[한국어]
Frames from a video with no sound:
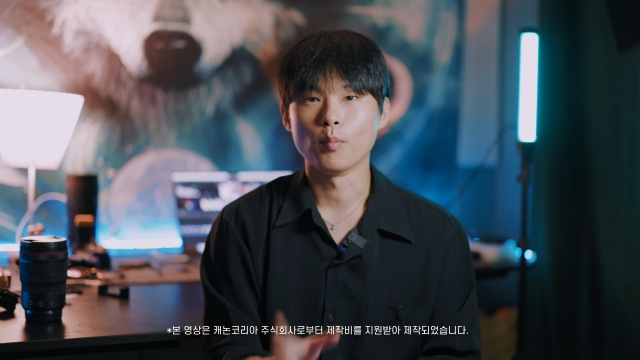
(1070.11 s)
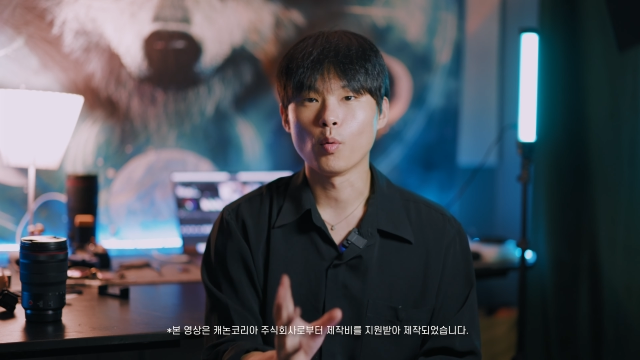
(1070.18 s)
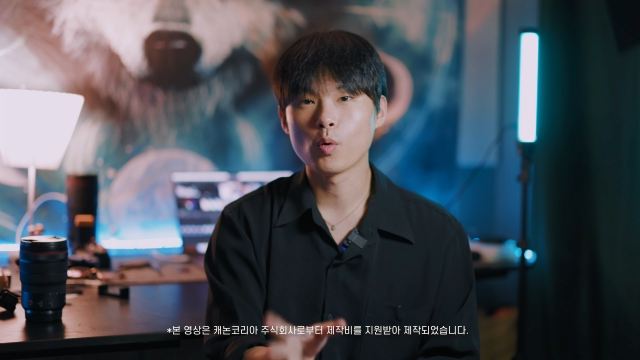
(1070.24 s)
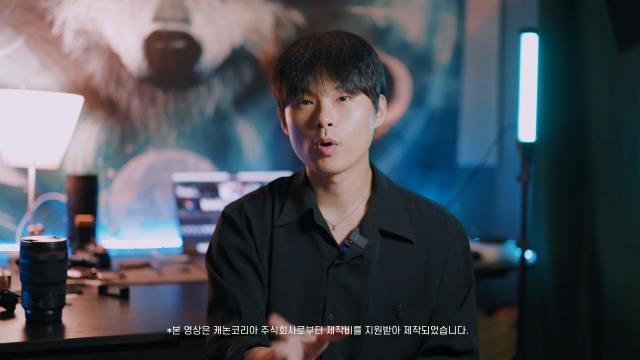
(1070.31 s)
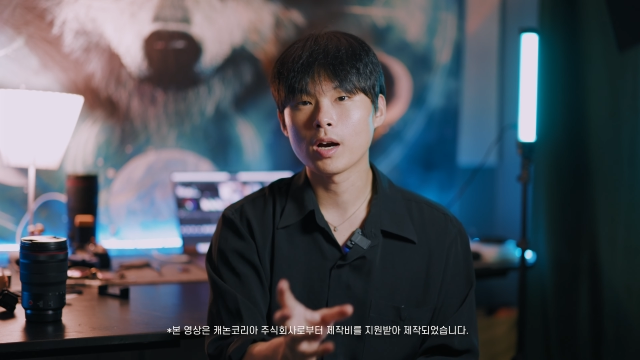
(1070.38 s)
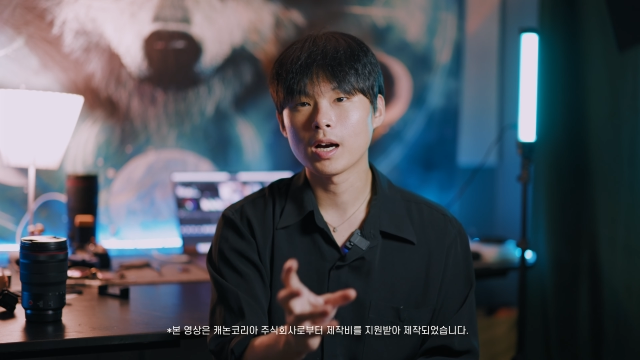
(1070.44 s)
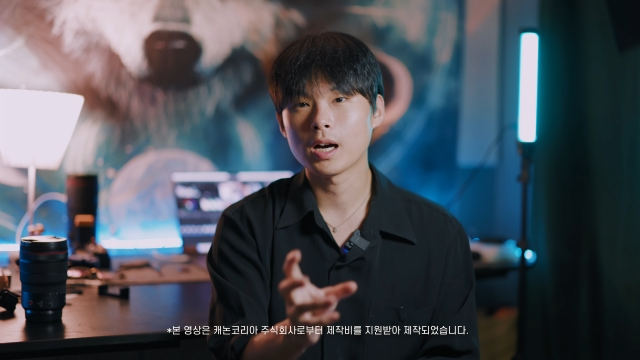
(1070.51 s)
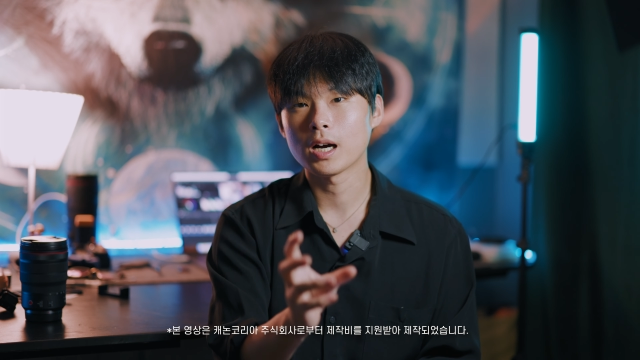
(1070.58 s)

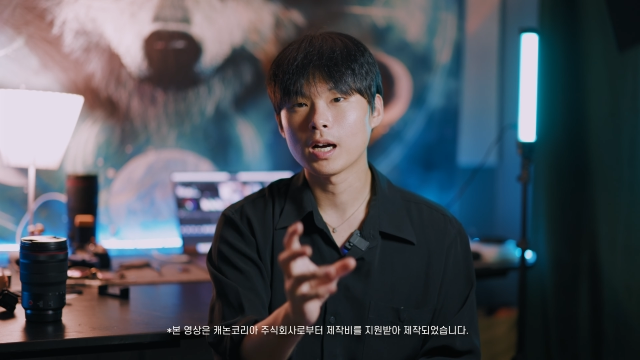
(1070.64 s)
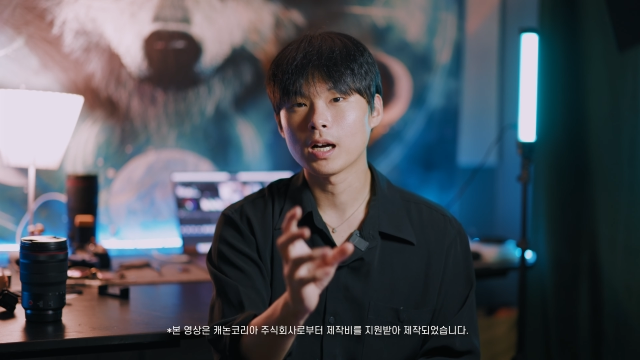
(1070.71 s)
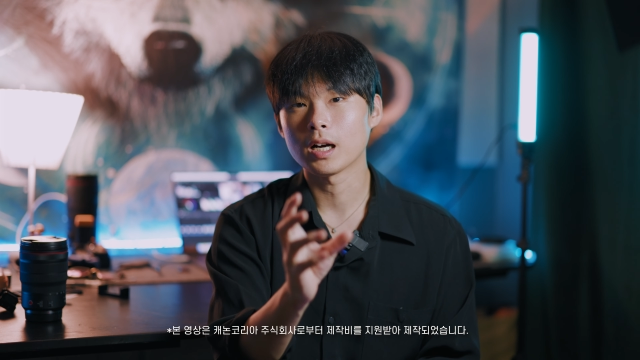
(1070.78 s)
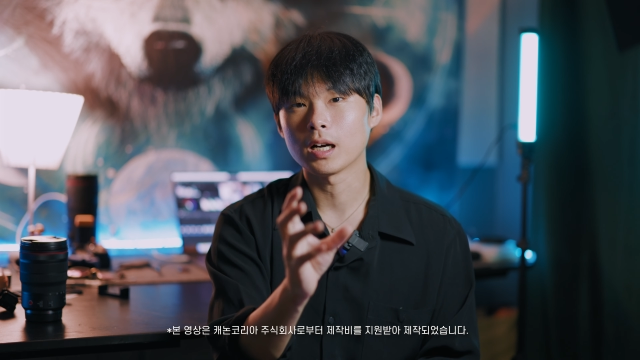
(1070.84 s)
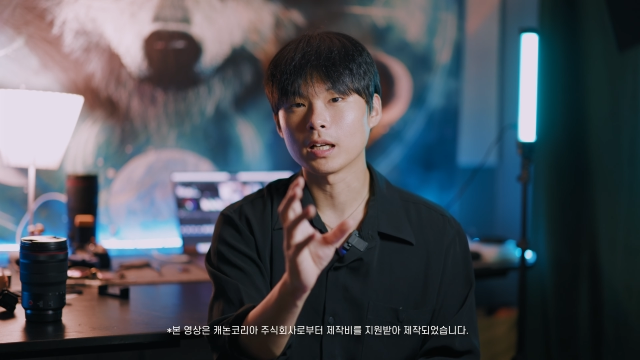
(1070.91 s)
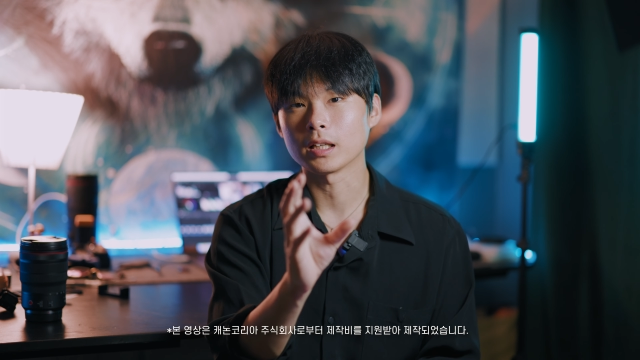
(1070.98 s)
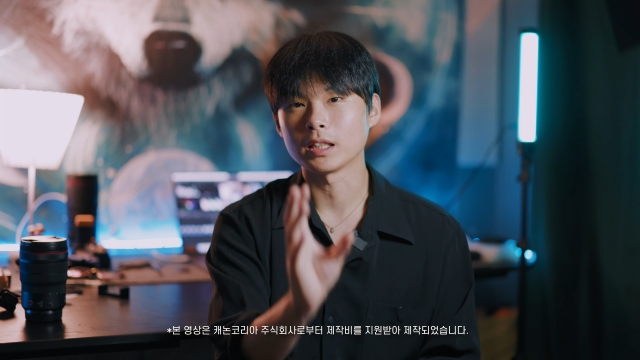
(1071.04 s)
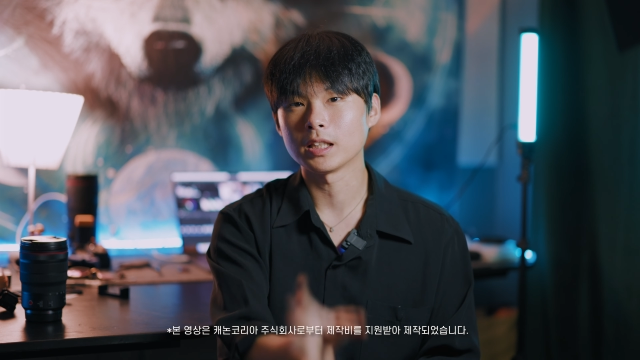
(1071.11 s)

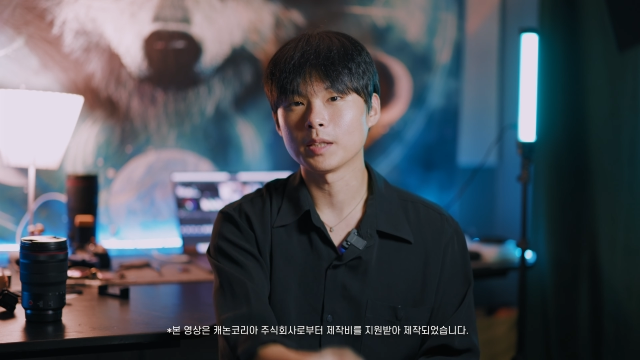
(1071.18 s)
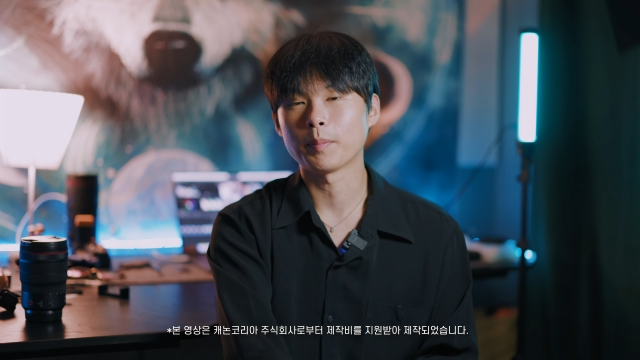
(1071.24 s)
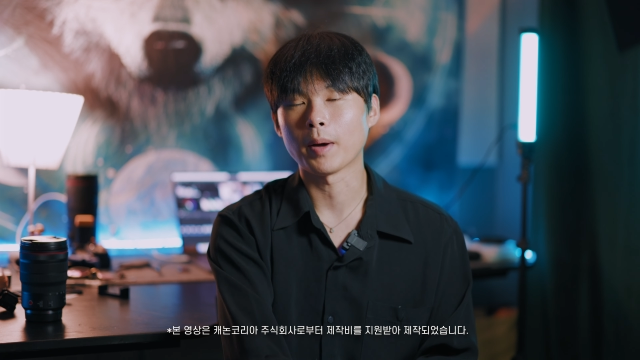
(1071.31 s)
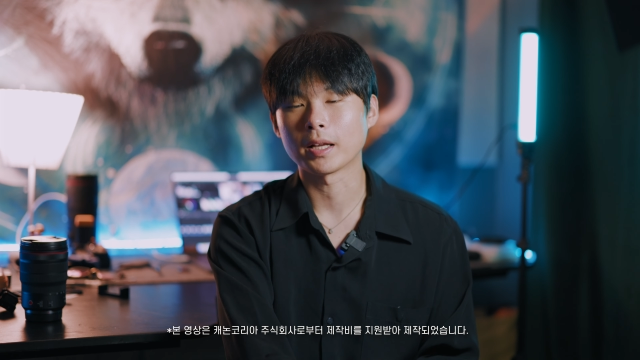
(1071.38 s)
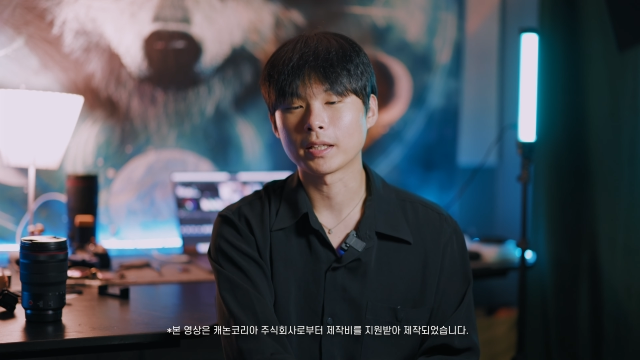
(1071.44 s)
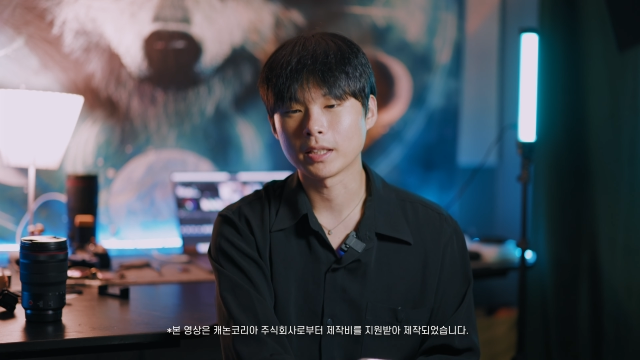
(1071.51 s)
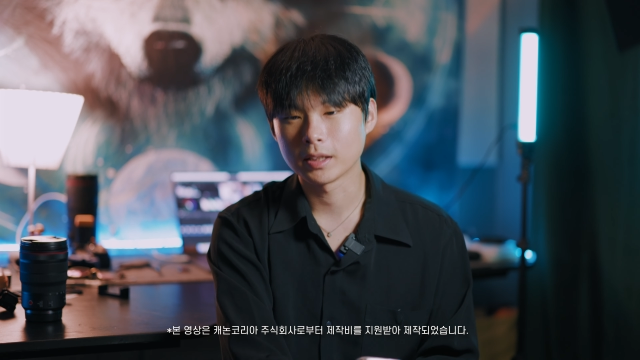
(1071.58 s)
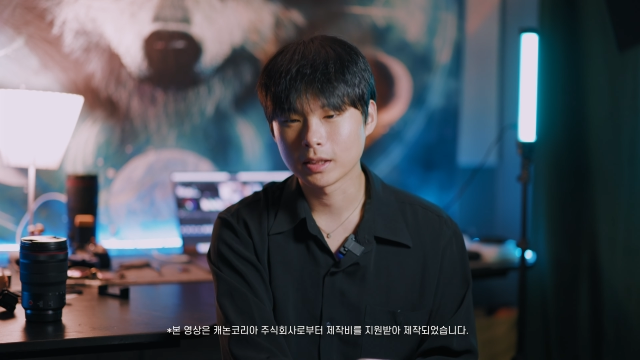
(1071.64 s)
뭔가 이
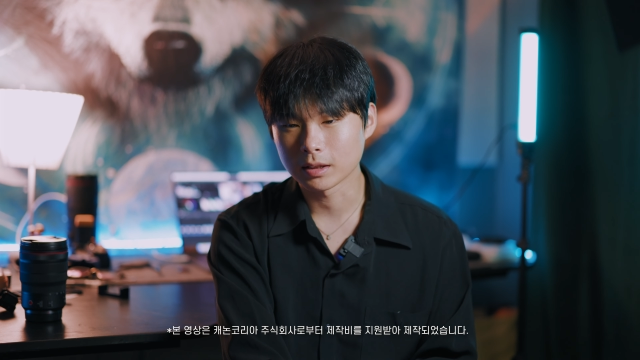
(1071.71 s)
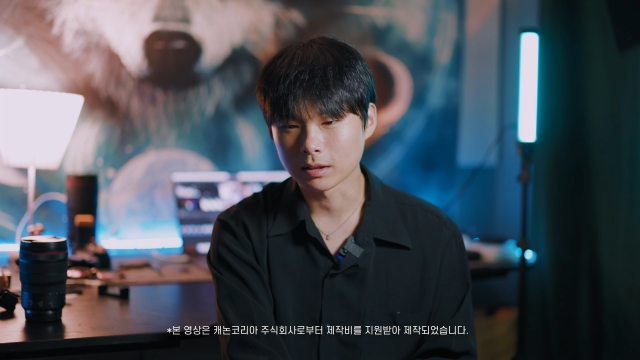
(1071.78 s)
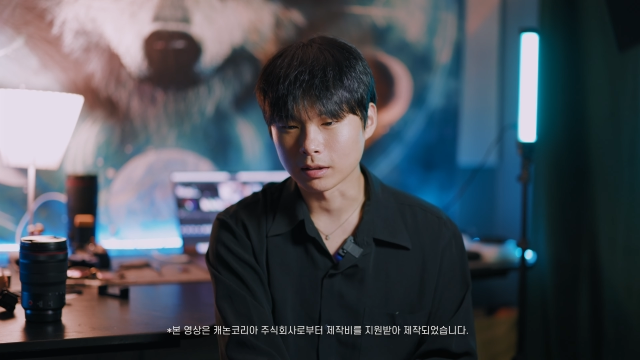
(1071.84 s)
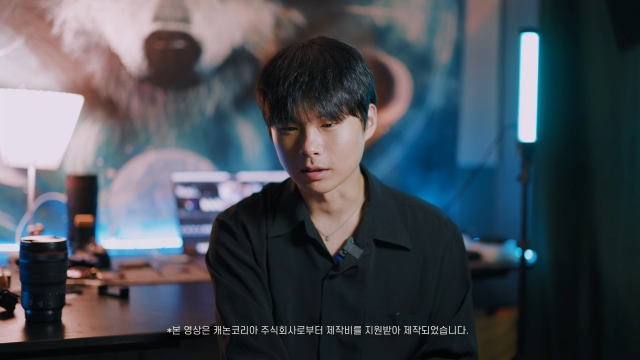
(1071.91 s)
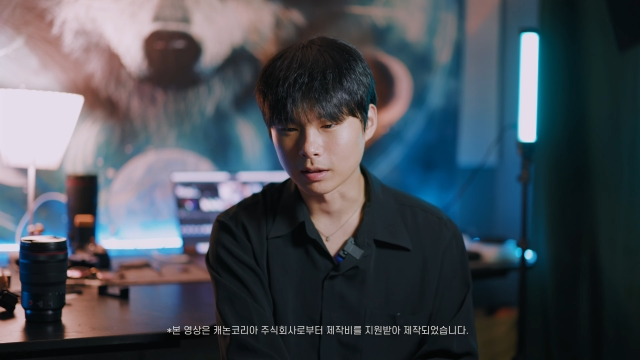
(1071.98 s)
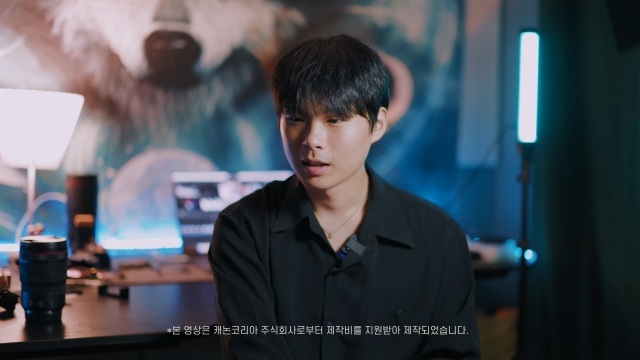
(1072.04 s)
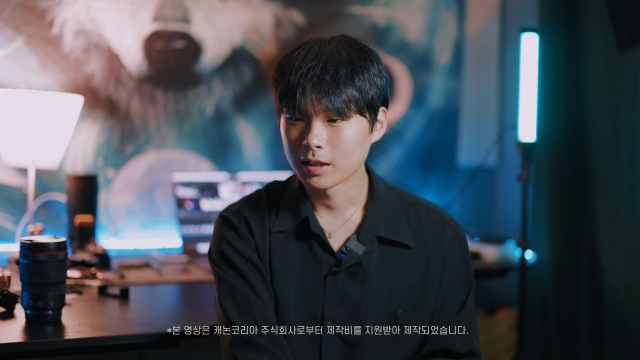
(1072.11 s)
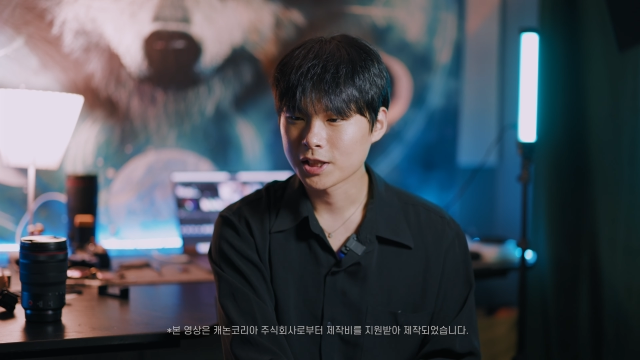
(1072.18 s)
바디는